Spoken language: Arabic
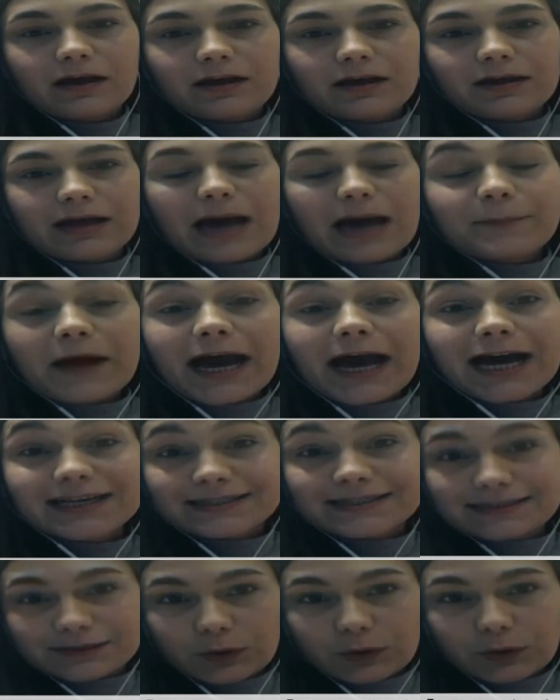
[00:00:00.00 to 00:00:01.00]

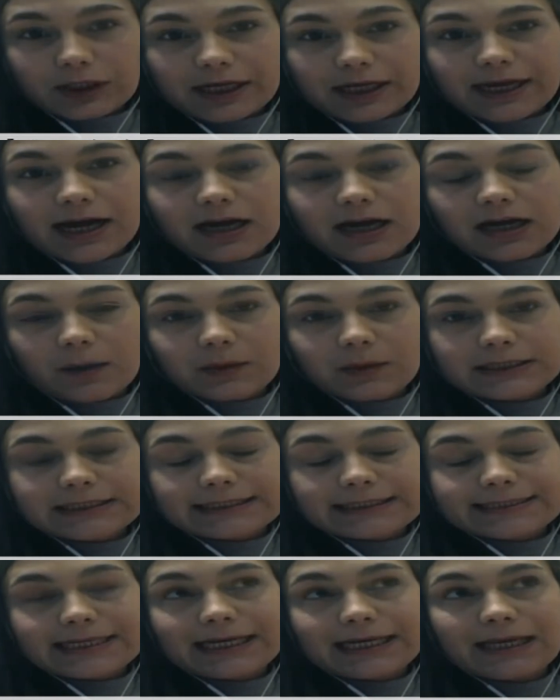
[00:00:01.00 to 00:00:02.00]
ابحاث اوكي عن الامراض
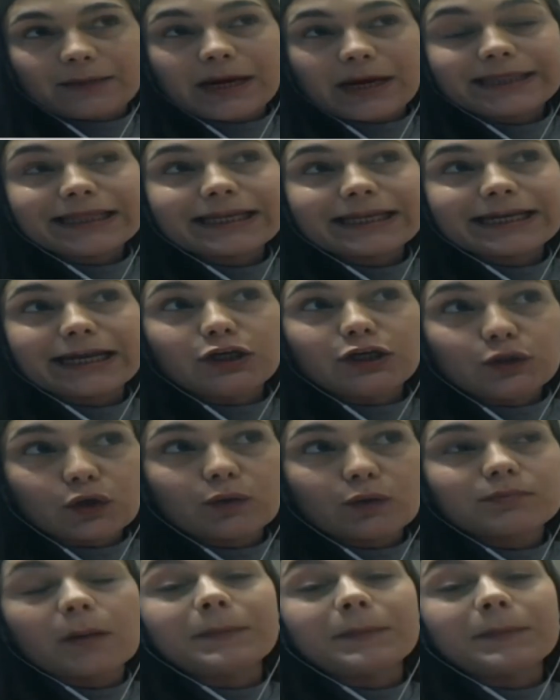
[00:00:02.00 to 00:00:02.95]
النسائيه بعدنا لليوم